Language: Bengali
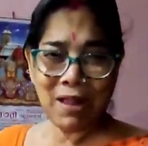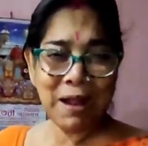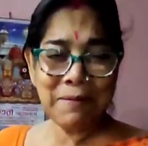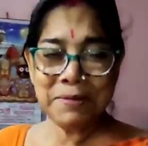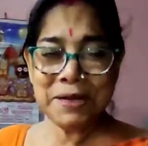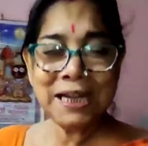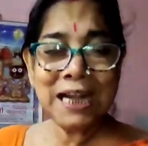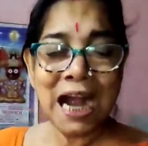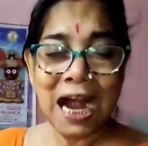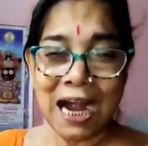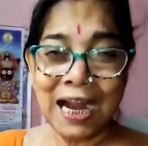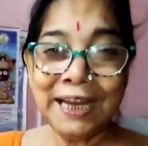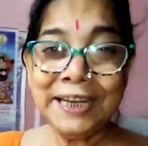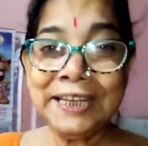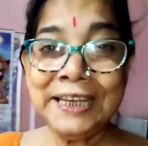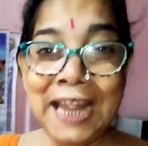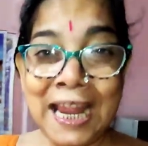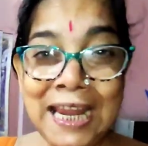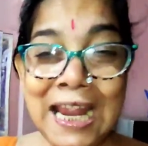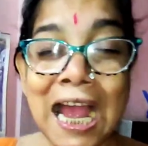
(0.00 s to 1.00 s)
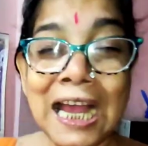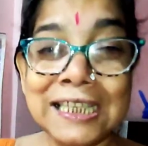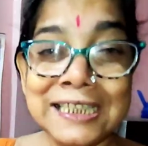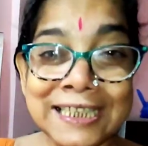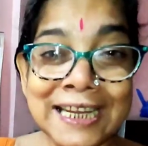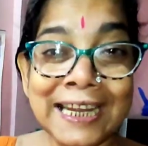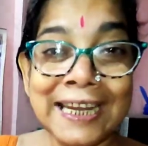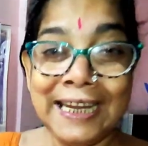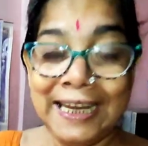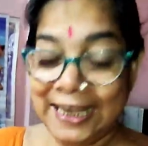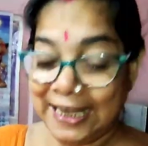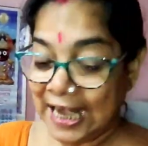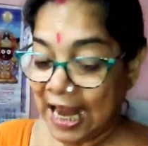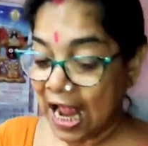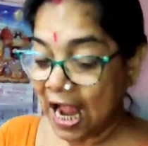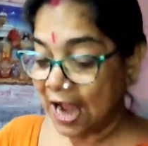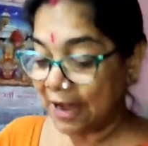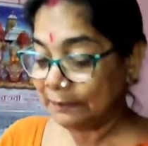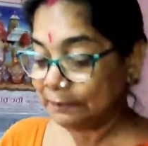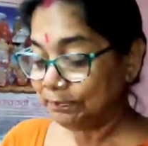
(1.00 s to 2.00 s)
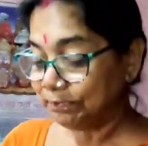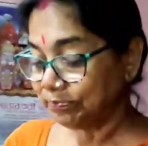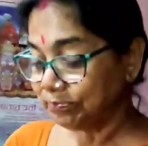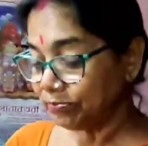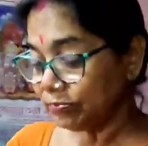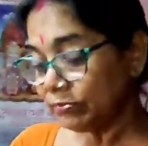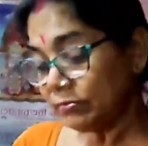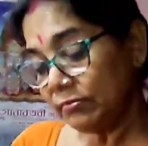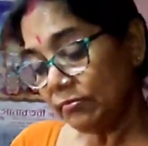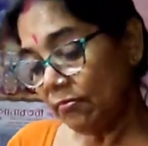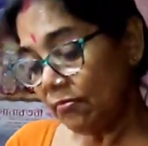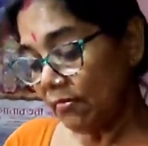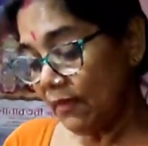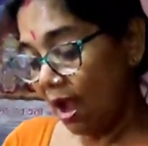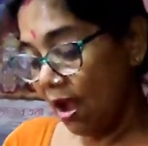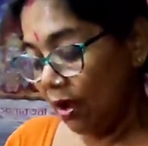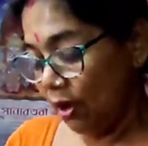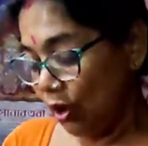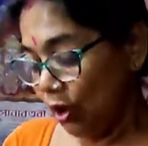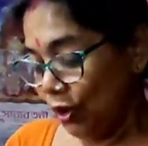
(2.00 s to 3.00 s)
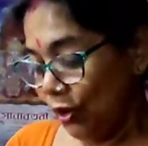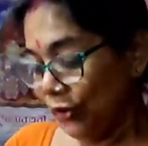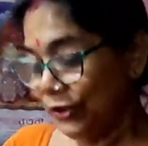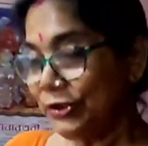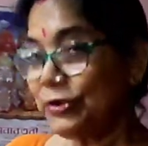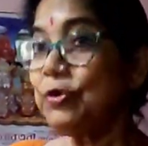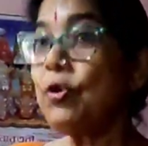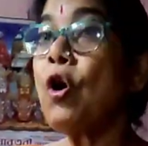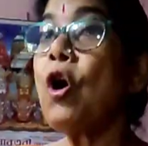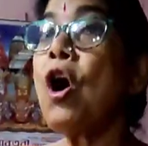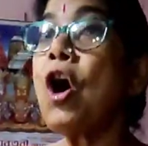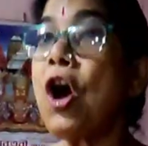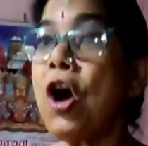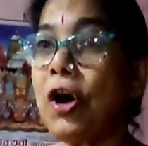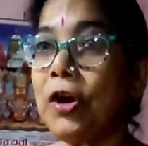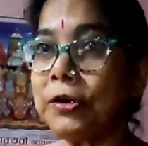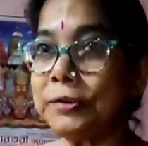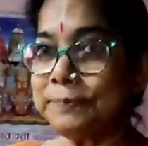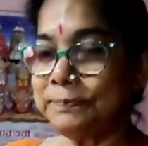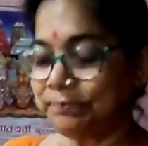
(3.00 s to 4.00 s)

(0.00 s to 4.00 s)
আমি খাইনি এই আজকে খেলাম টক